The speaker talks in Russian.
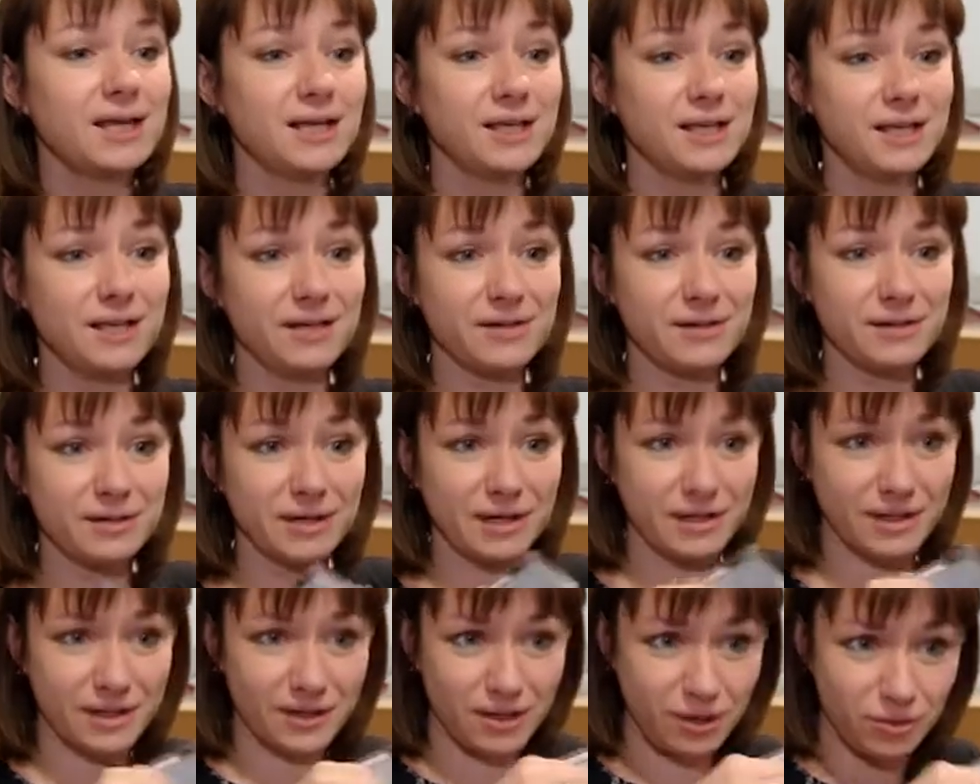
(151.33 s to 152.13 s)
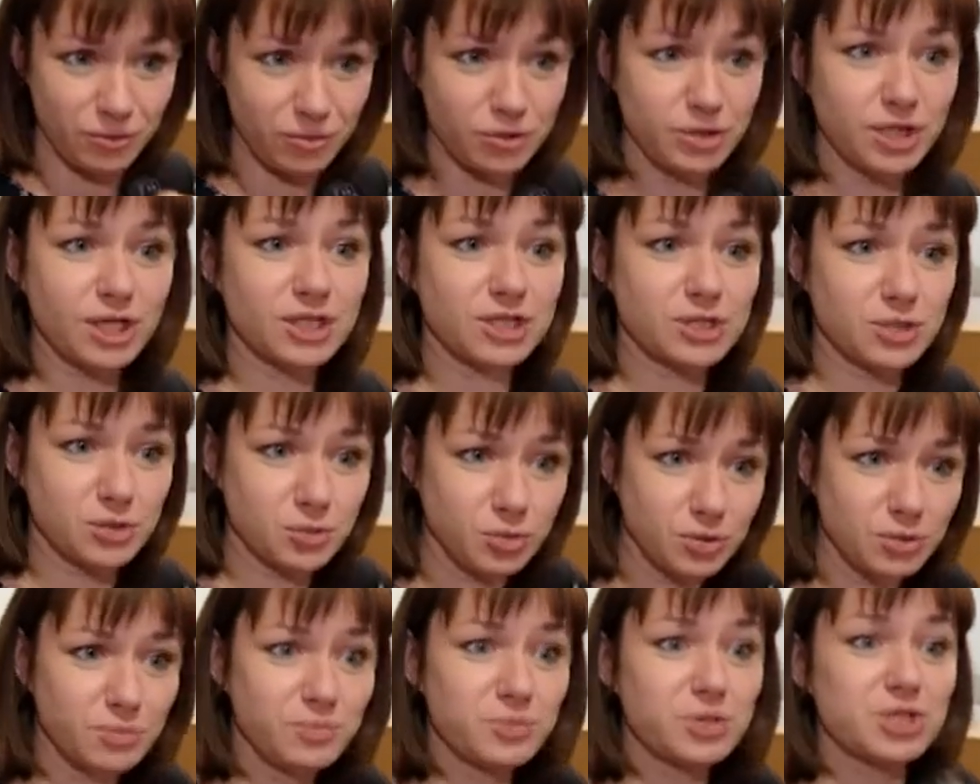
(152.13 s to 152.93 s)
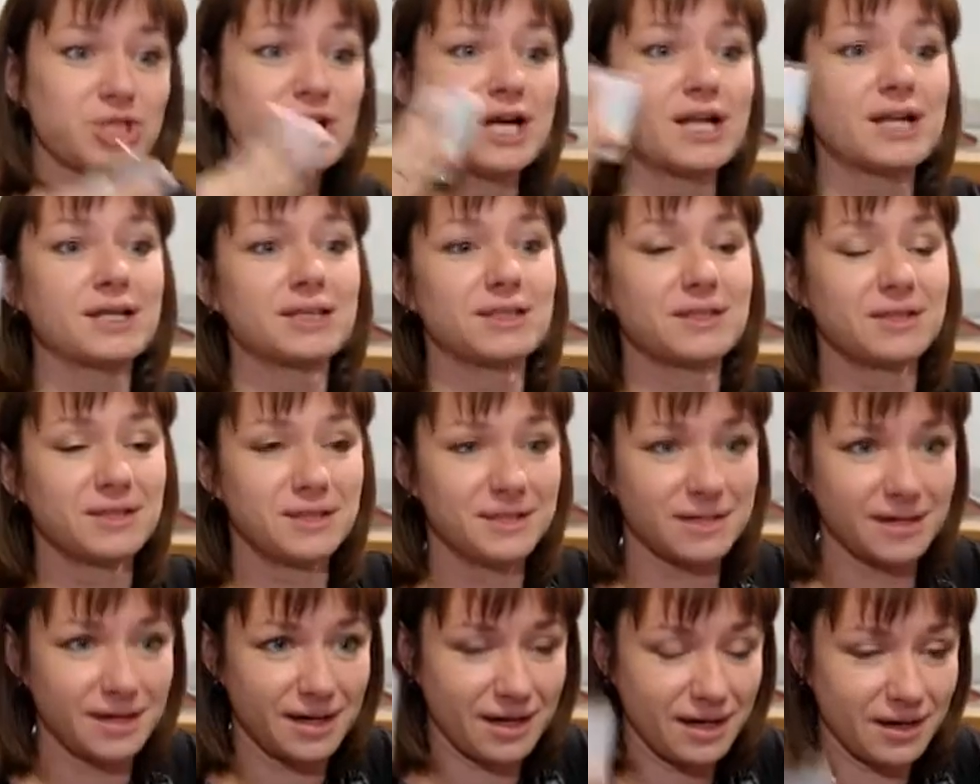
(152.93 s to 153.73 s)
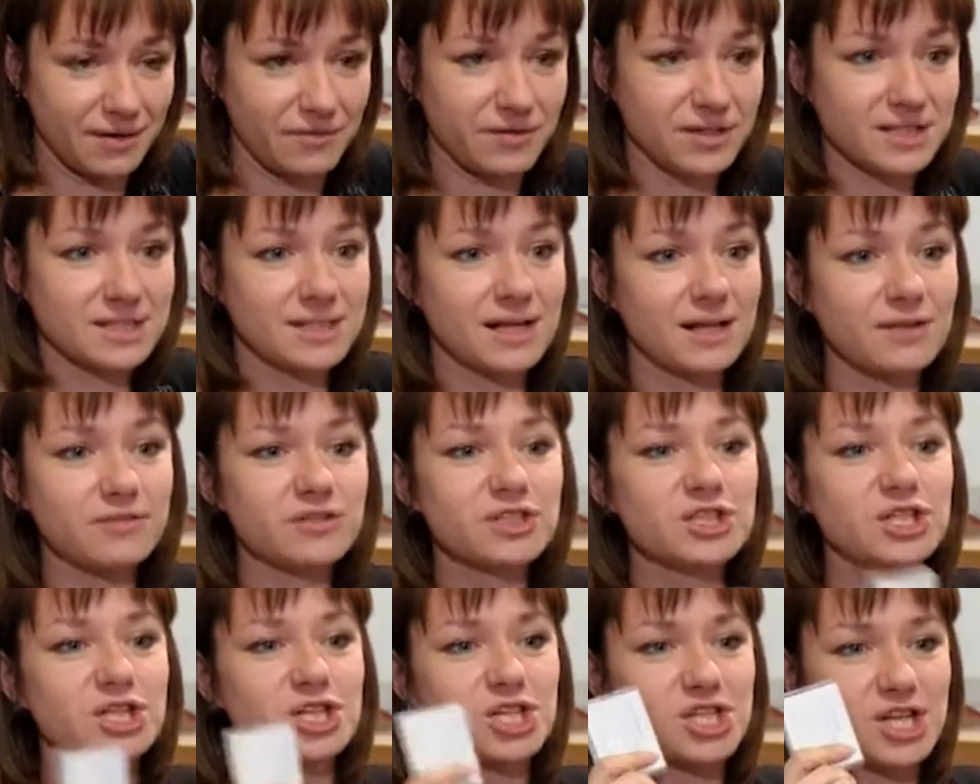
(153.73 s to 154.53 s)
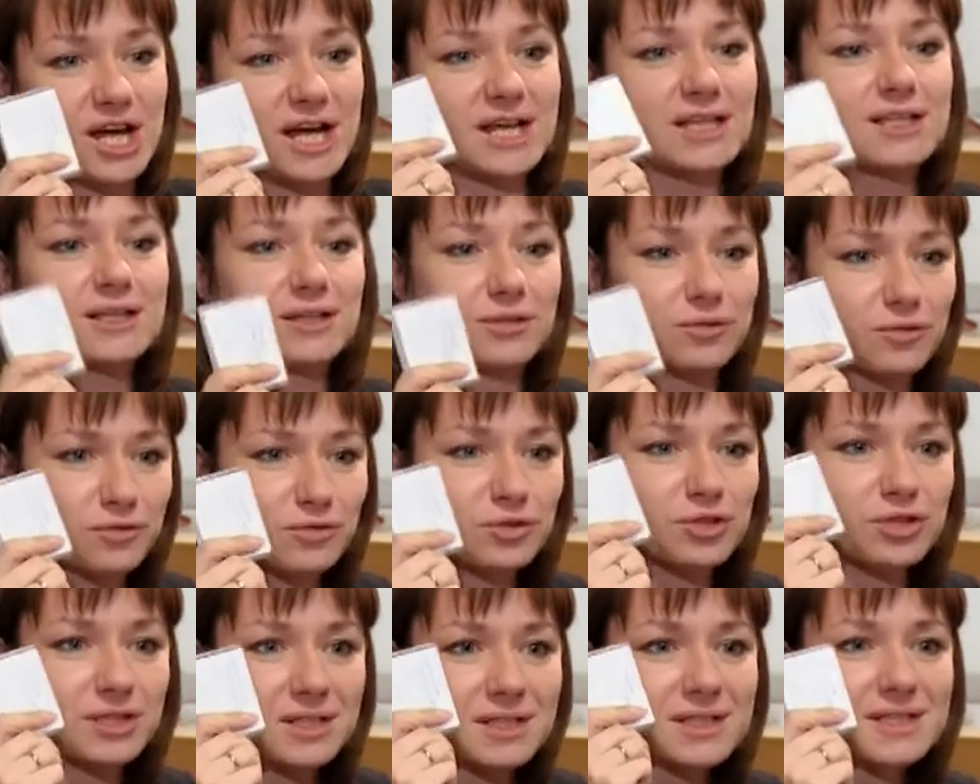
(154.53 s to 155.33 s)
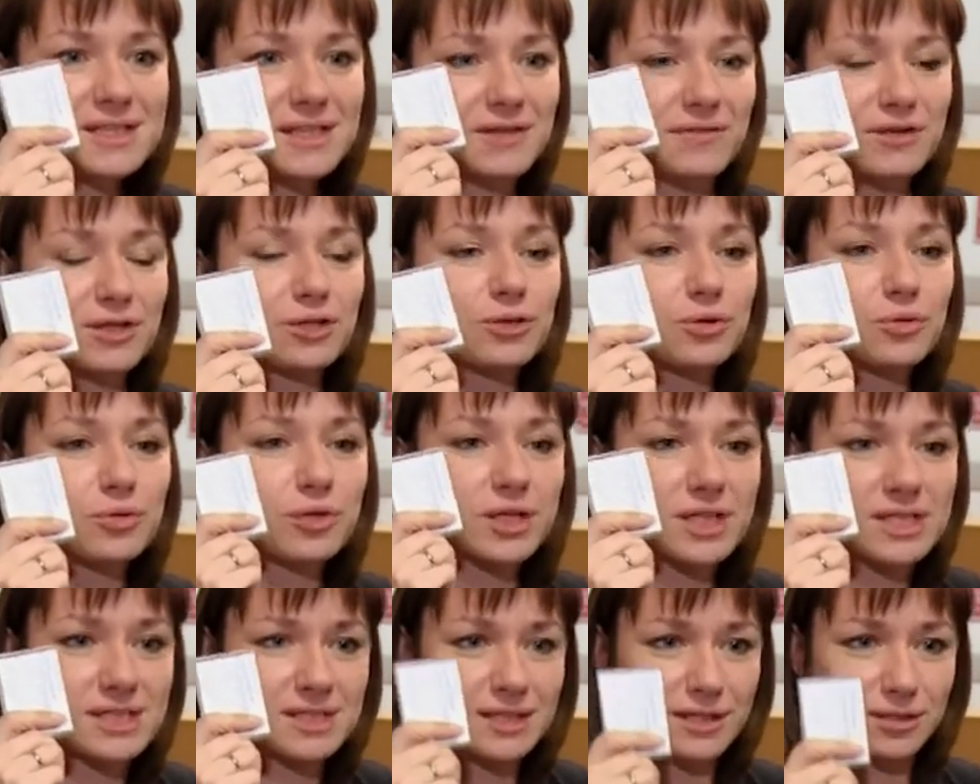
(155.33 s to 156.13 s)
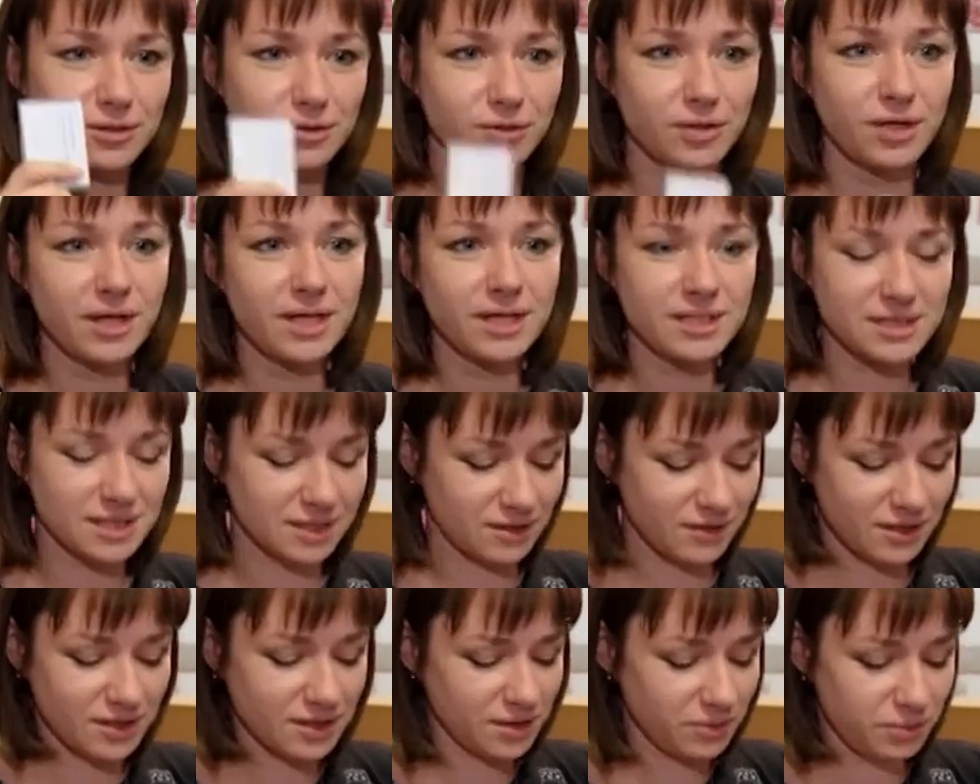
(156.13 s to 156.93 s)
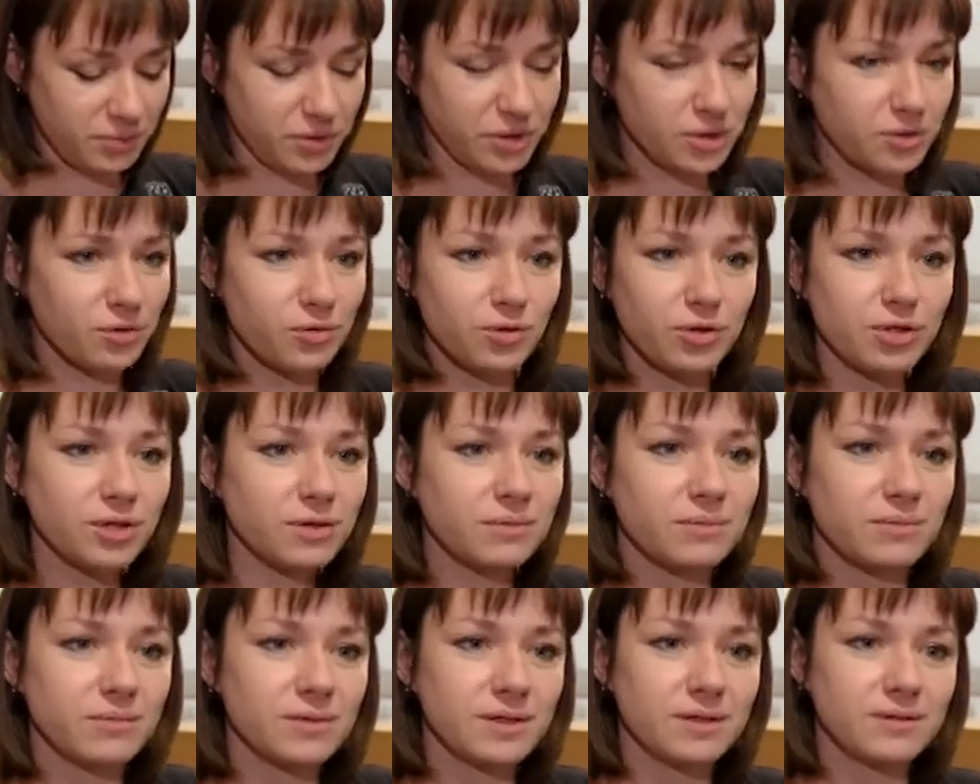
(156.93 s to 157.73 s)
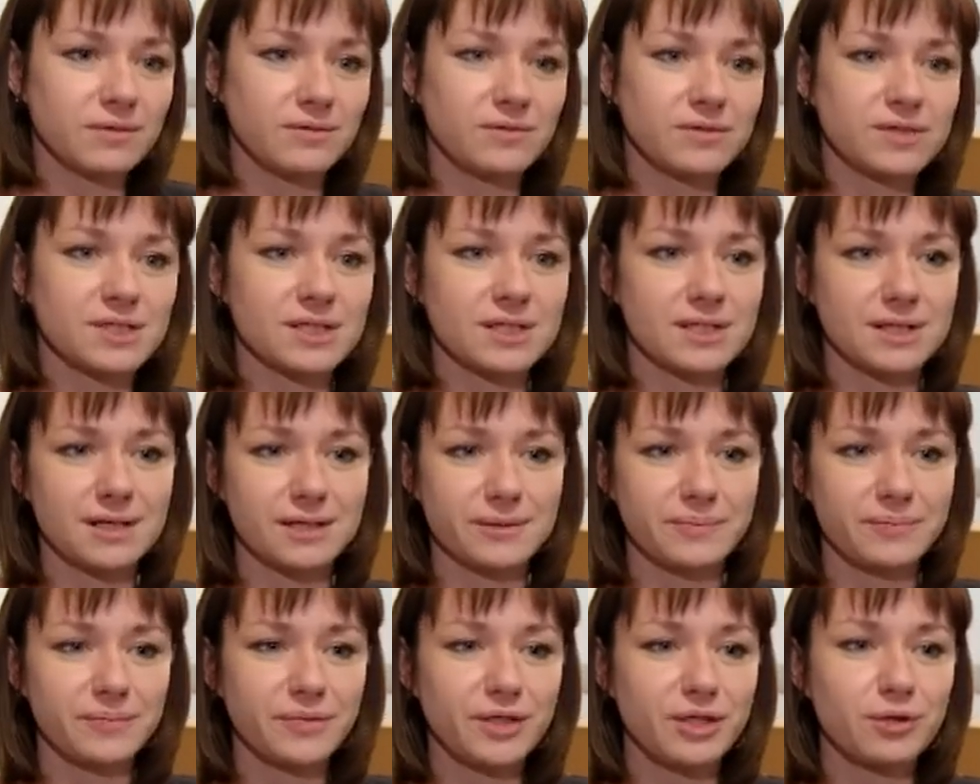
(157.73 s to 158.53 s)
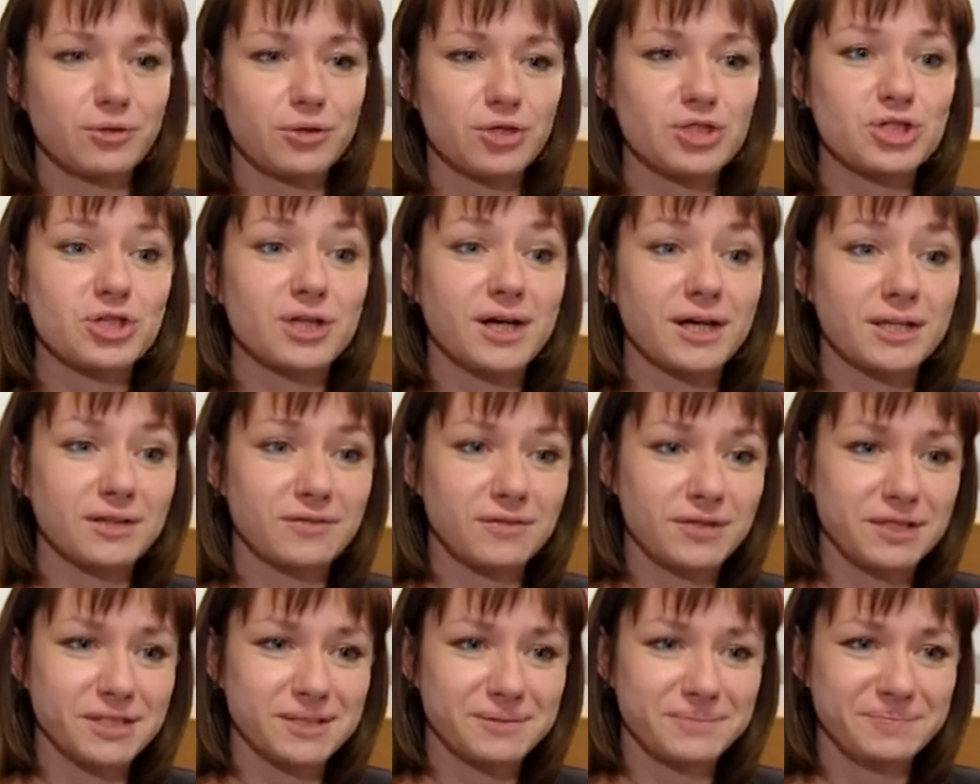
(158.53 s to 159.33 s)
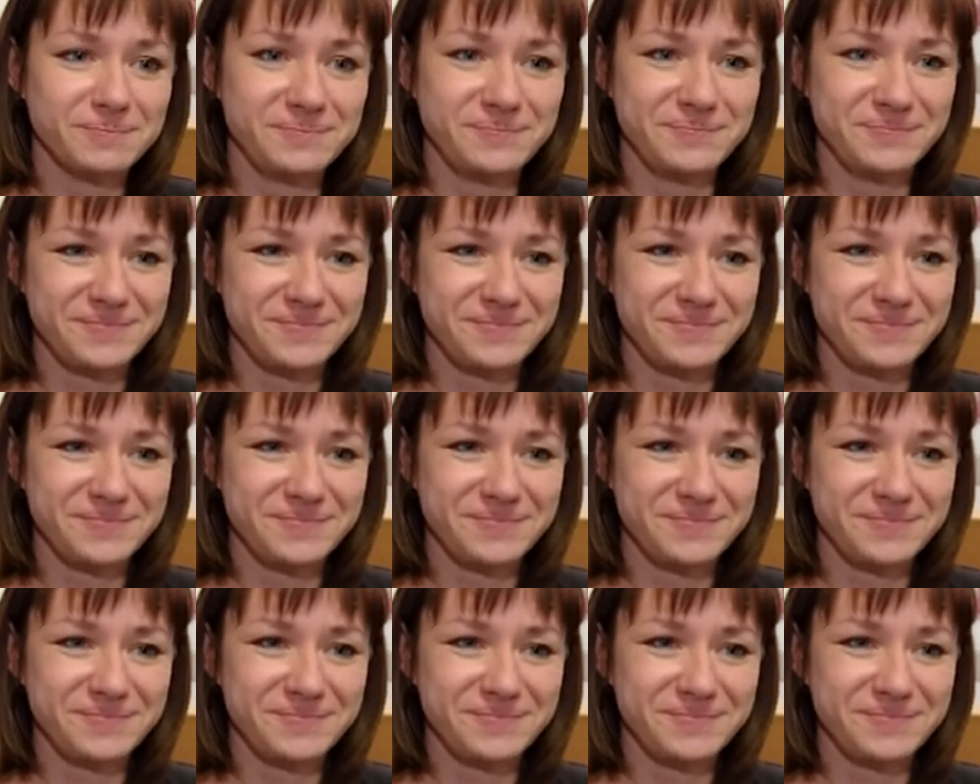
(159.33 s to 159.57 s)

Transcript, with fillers: И люди отсюда бежали на вокзал встречать эту вот заветную кассету. Соответственно, перегоном мы всегда не очень радовались.